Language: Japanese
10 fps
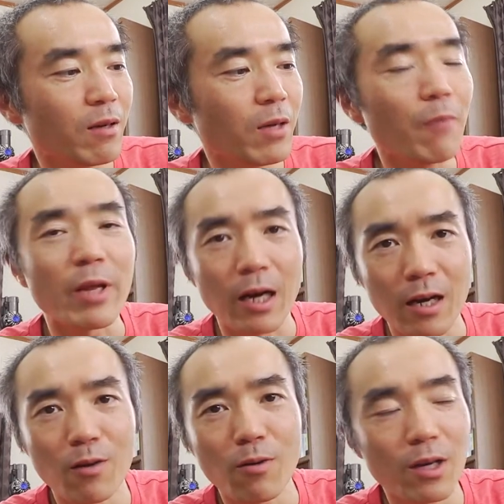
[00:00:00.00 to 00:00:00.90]
カメラ
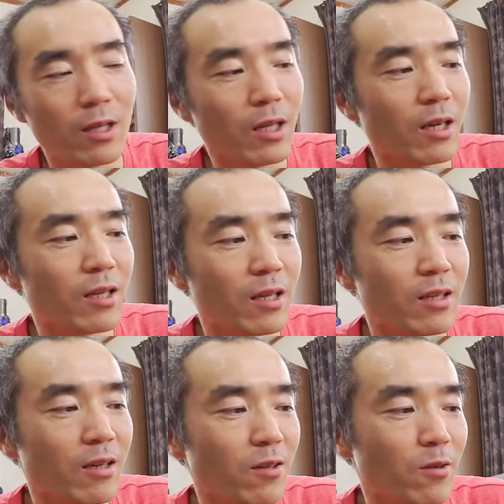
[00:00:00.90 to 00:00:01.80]
置かなきゃいけない
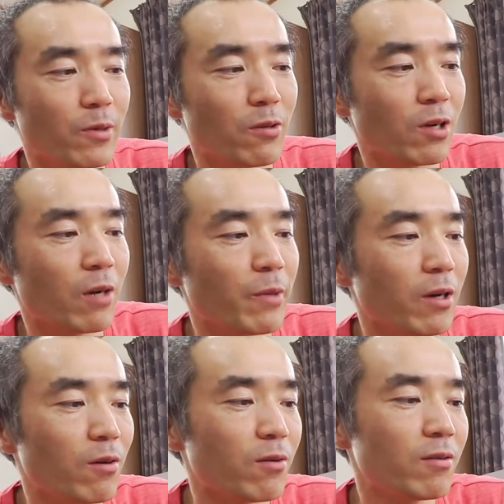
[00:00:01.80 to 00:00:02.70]
んだけど、
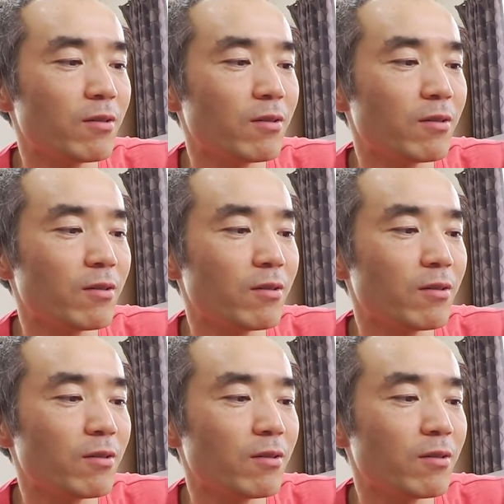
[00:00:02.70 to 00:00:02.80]
ビデオカメラを。